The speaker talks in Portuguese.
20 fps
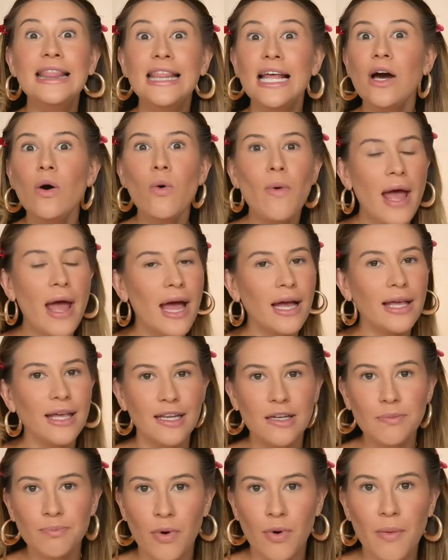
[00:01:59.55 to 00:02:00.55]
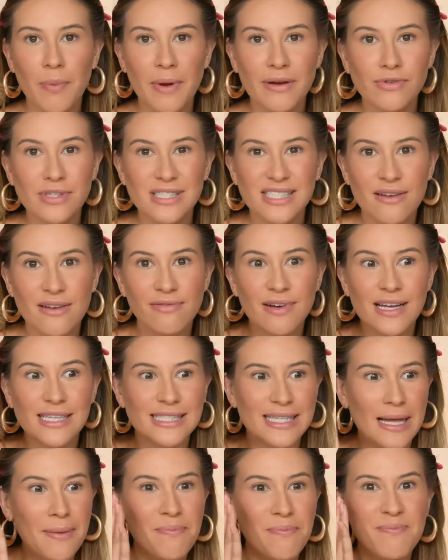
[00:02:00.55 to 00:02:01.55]
Não é aquele pó para você
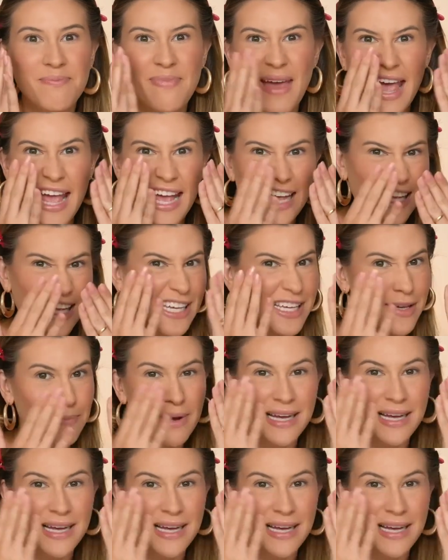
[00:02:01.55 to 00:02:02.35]
fazer baking e